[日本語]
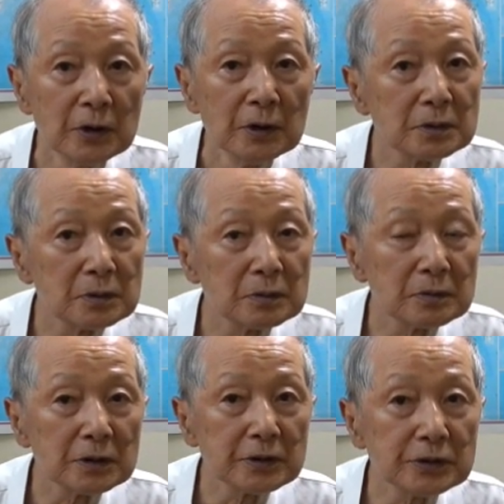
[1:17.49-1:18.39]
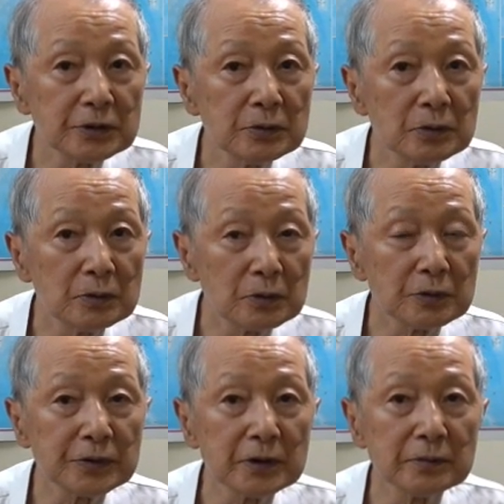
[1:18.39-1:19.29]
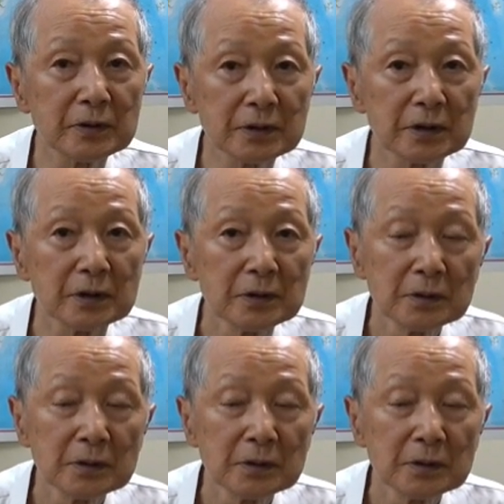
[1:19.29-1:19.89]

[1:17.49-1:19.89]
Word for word: で私のお答えはね